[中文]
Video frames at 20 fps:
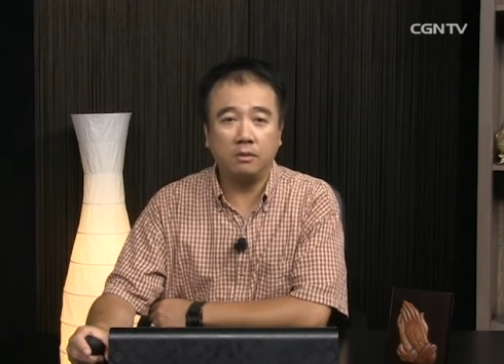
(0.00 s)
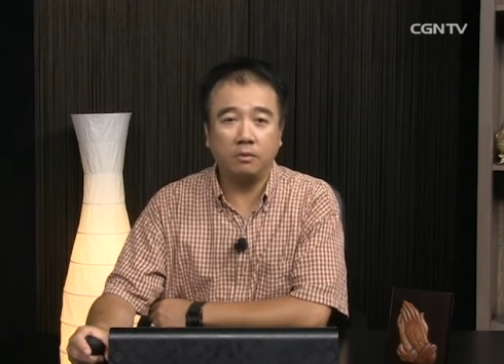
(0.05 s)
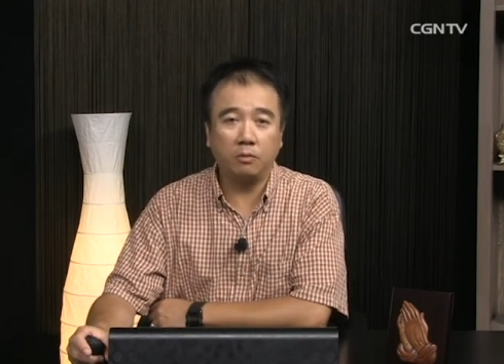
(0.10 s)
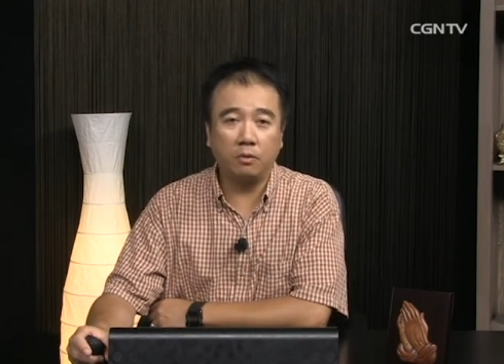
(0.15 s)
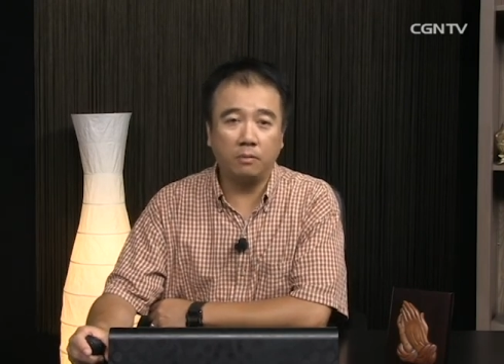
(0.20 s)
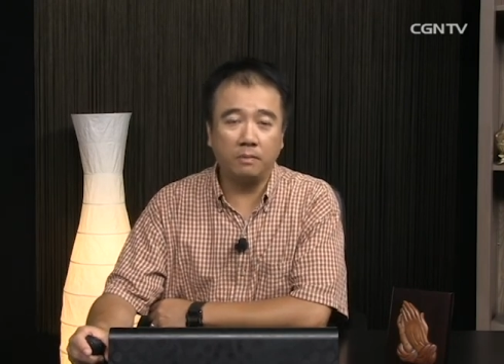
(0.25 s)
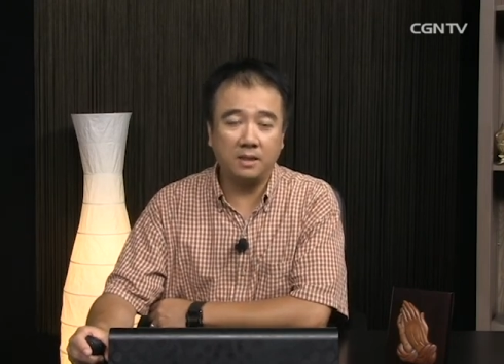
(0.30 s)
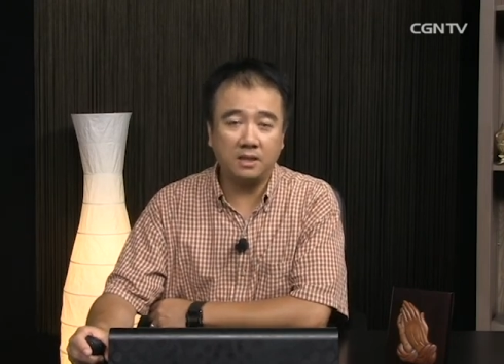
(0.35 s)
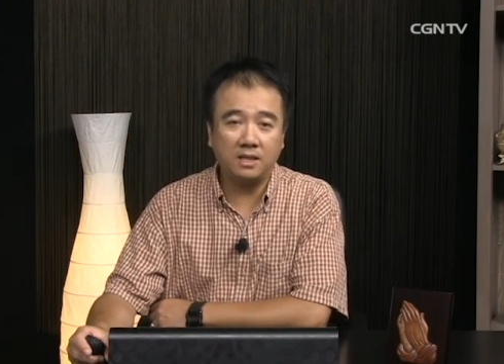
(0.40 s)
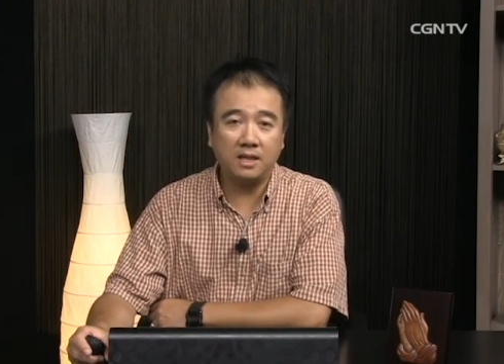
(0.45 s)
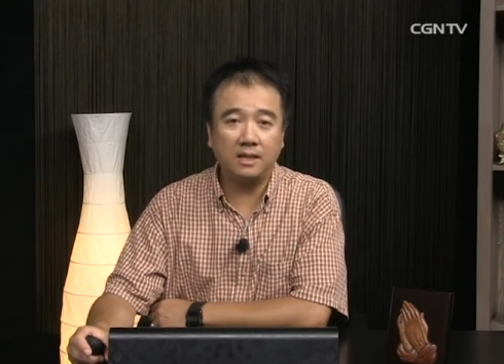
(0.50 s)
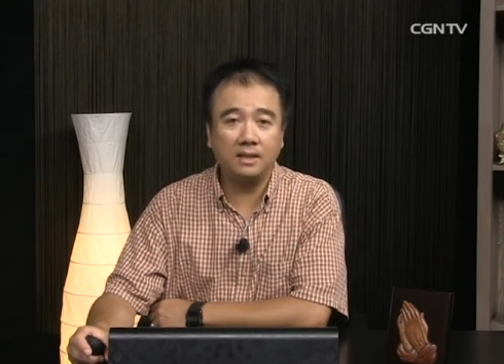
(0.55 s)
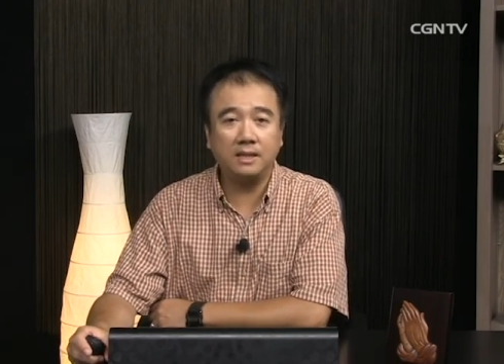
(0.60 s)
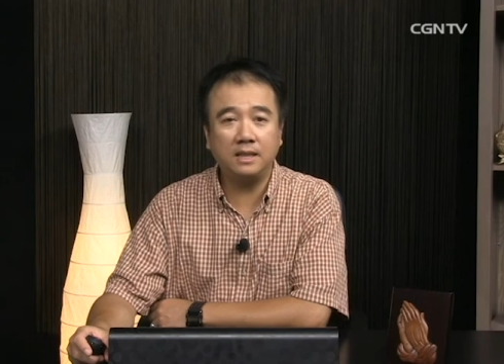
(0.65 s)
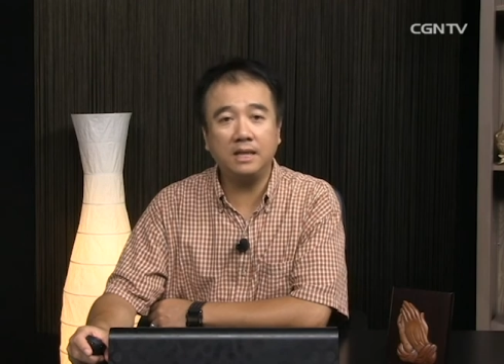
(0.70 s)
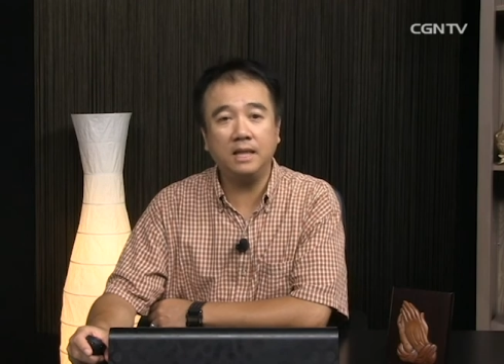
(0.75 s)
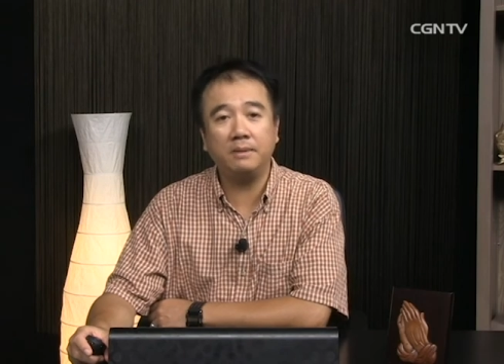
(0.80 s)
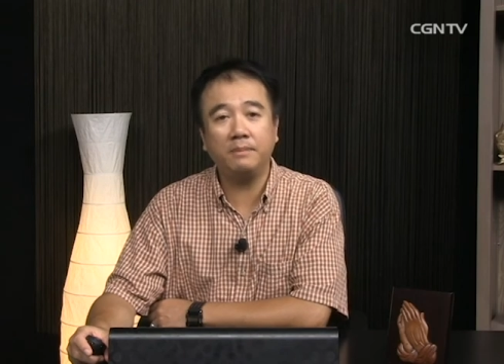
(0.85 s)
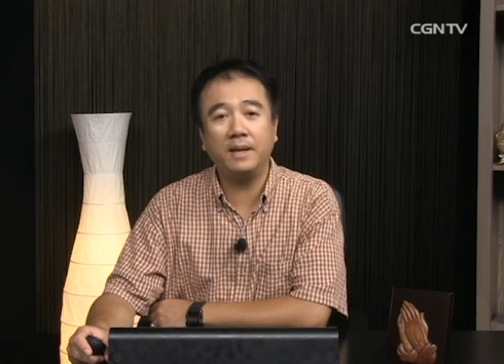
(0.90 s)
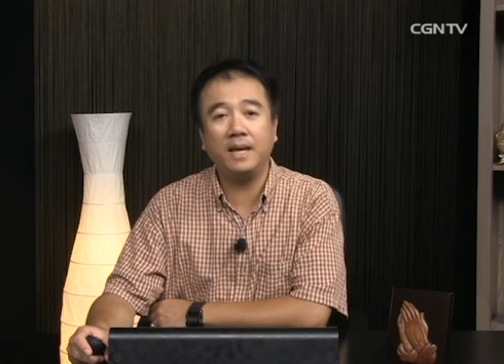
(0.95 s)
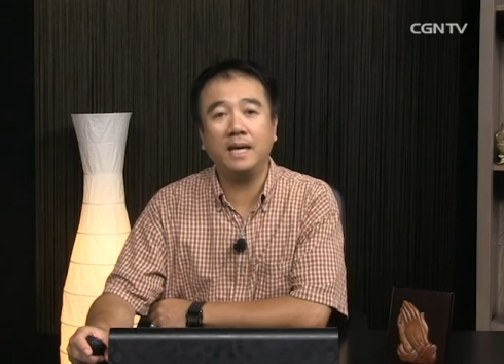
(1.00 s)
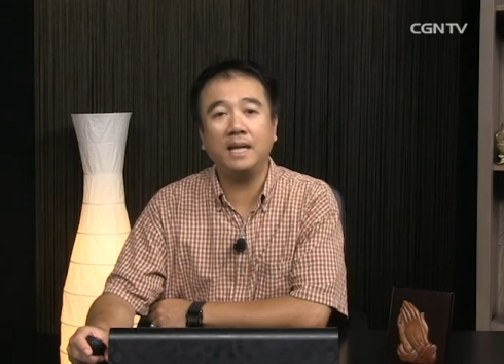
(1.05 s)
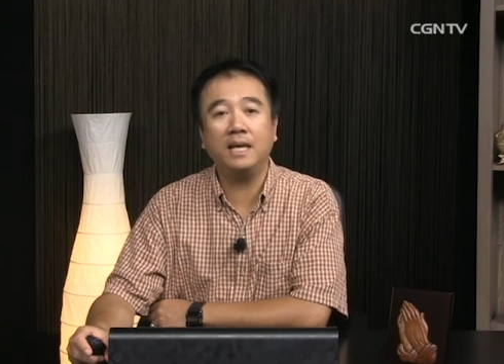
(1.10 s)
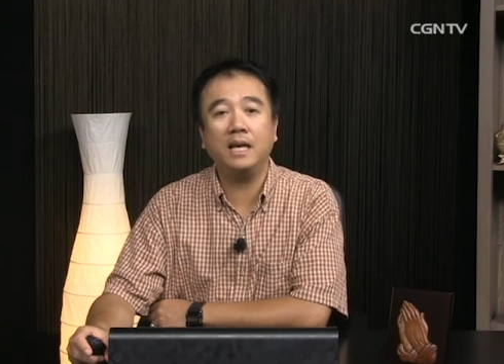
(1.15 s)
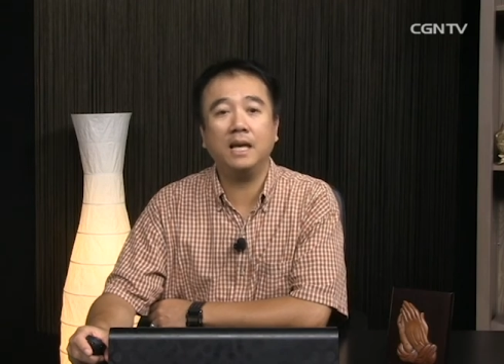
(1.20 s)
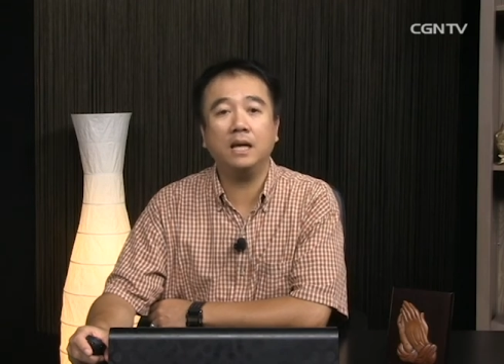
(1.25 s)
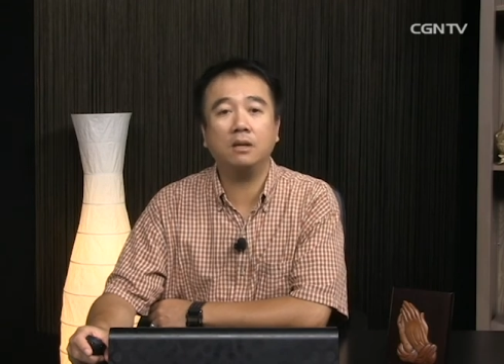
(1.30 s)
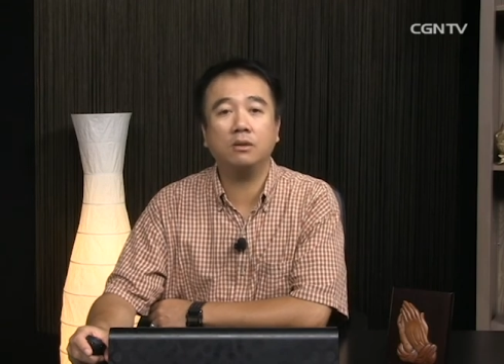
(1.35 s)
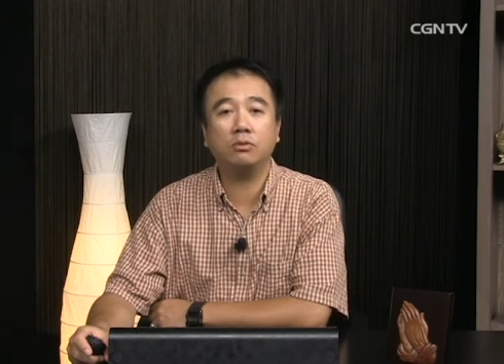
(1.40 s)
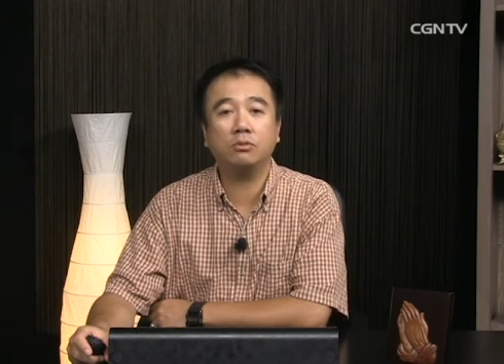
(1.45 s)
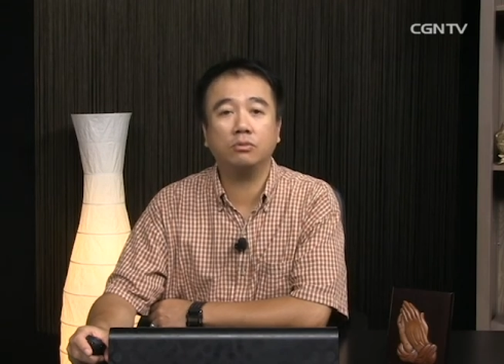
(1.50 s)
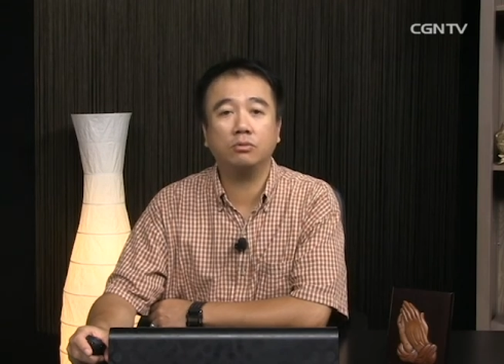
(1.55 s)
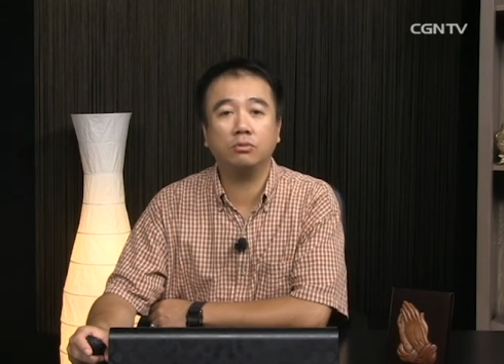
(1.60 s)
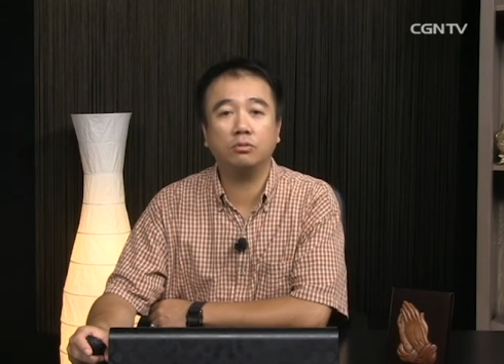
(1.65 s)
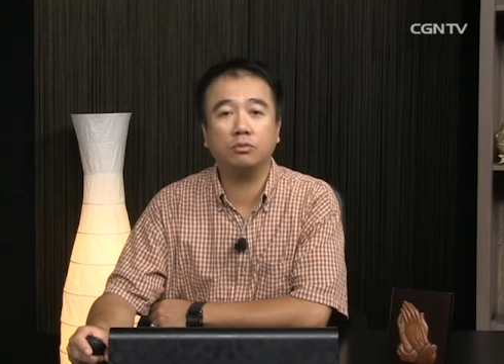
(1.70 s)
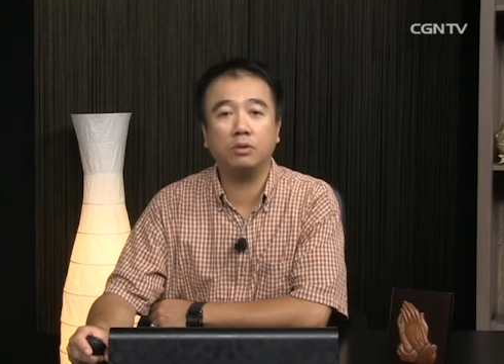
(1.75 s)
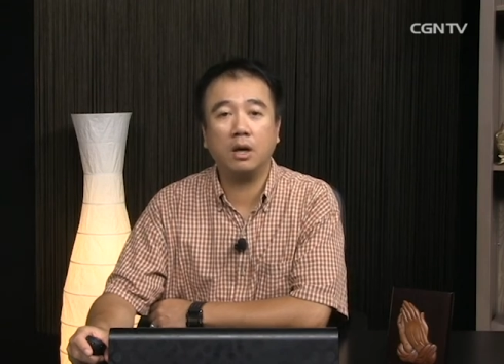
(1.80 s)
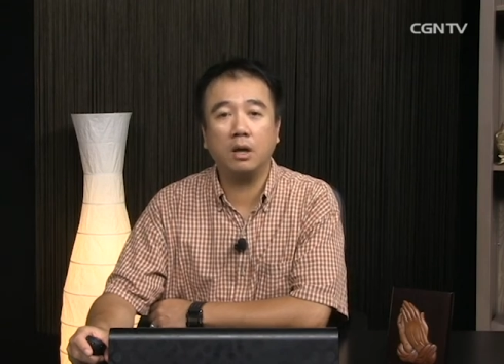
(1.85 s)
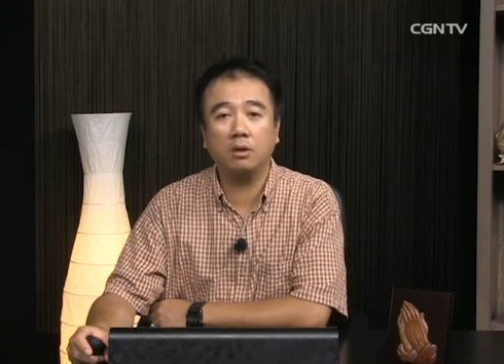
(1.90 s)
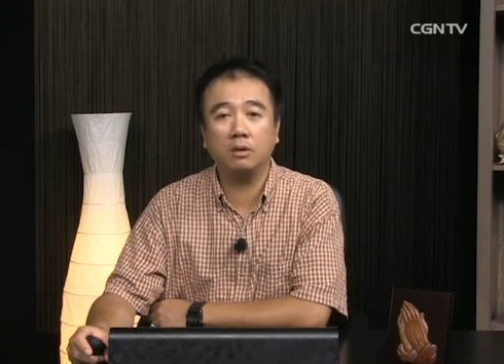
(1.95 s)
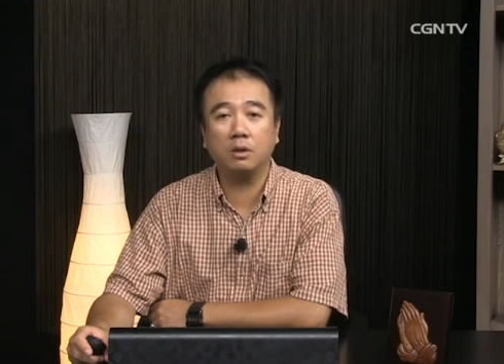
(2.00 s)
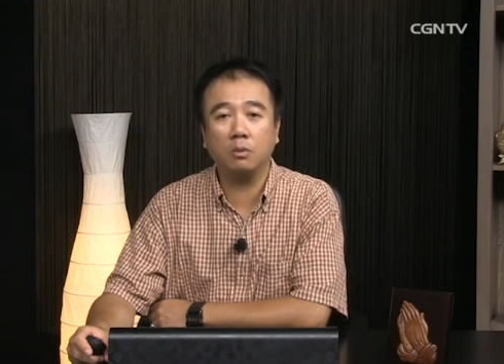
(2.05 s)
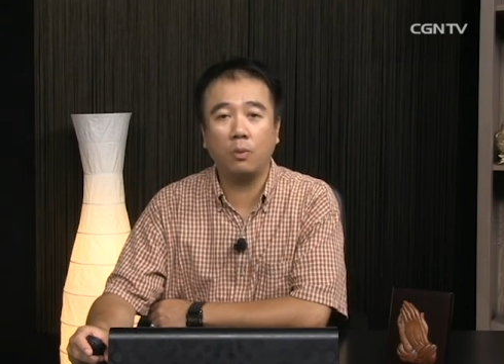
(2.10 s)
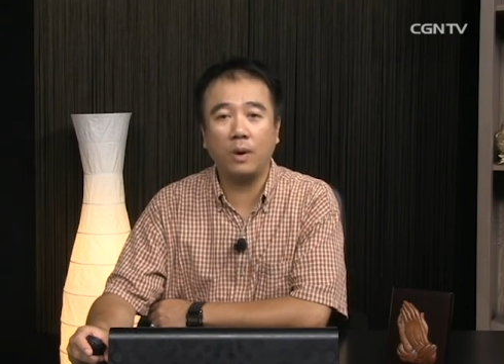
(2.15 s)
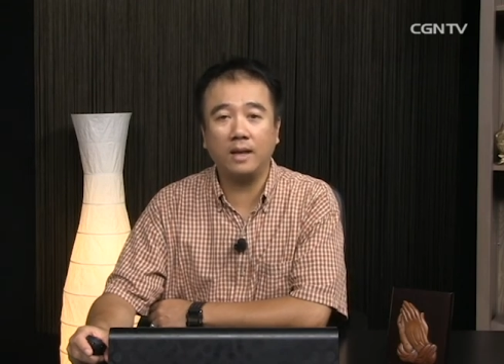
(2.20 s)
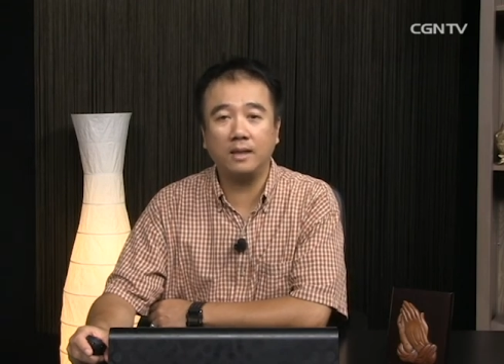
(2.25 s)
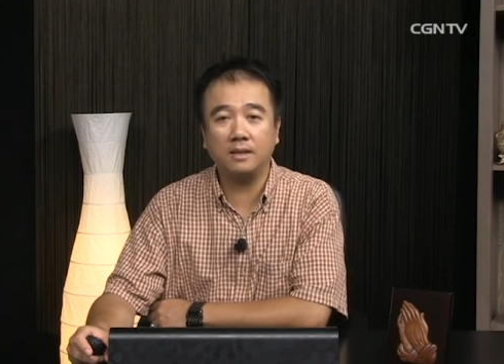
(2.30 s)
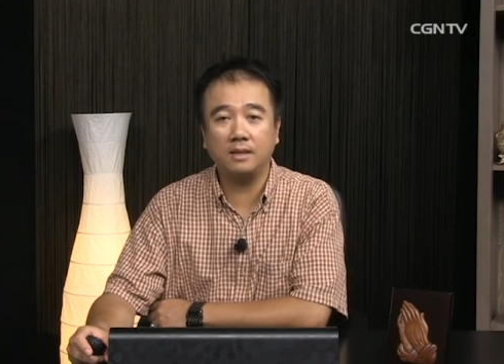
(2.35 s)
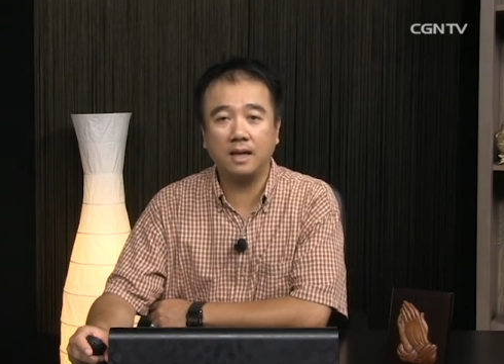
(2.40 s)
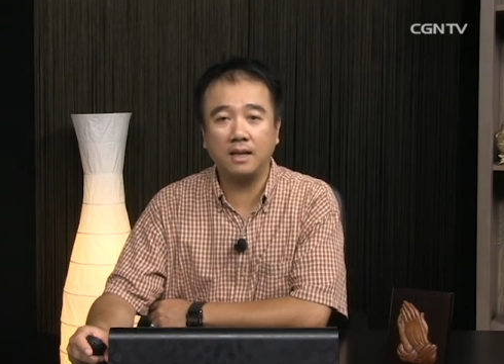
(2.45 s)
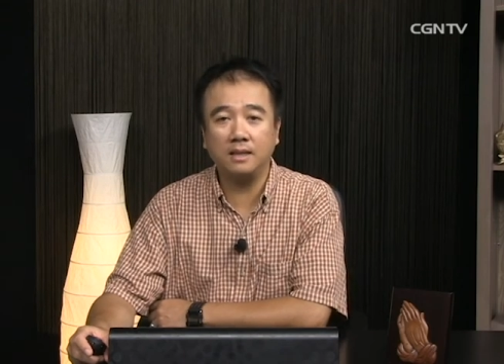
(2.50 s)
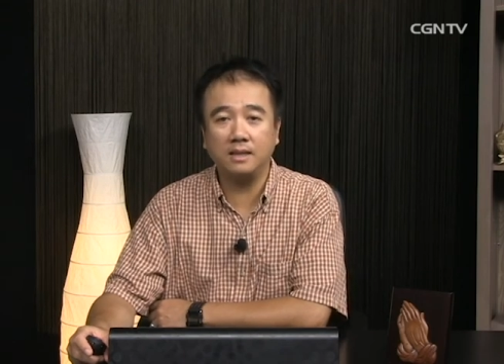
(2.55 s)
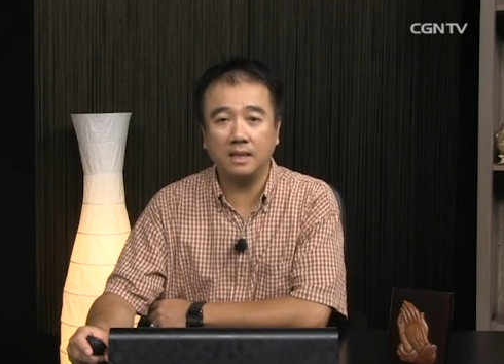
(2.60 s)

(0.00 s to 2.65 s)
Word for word: 我们圣经里面耶稣最后的晚餐，